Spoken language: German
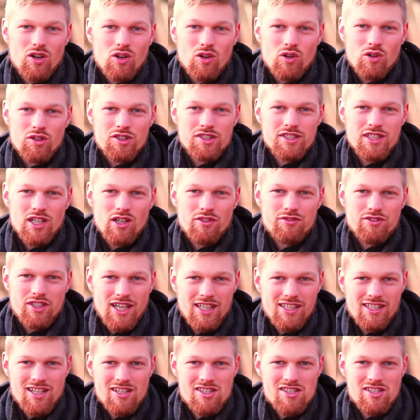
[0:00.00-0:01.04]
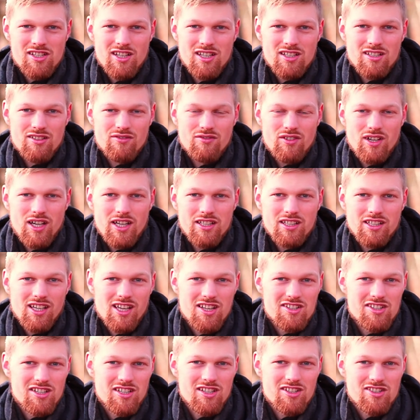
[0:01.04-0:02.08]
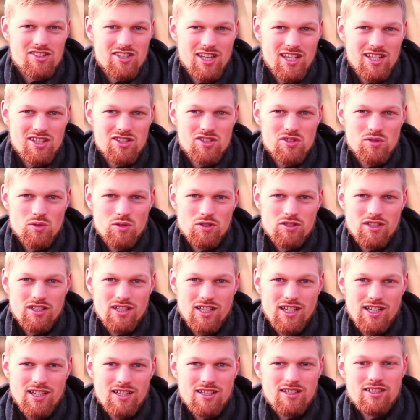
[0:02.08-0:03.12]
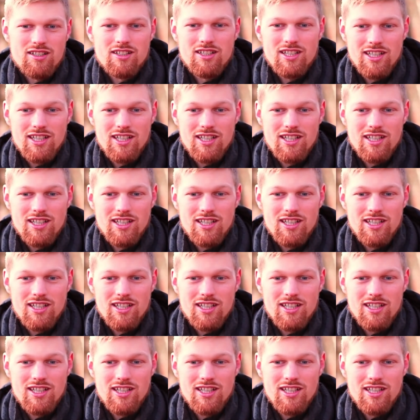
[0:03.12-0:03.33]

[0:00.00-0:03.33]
Und auf der anderen Seite war eine riesige Sehnsucht danach,